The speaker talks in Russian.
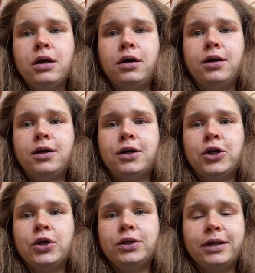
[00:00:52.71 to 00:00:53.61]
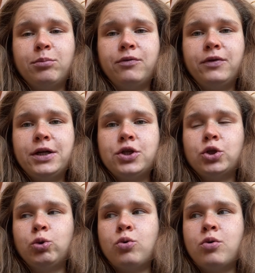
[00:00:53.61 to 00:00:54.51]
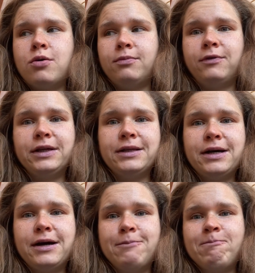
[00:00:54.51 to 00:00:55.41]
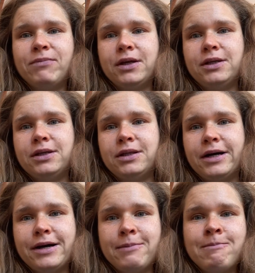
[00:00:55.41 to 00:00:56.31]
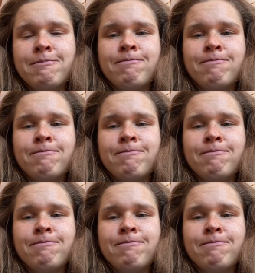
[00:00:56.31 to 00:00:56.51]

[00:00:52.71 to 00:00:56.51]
Так бывает, что вода, еда –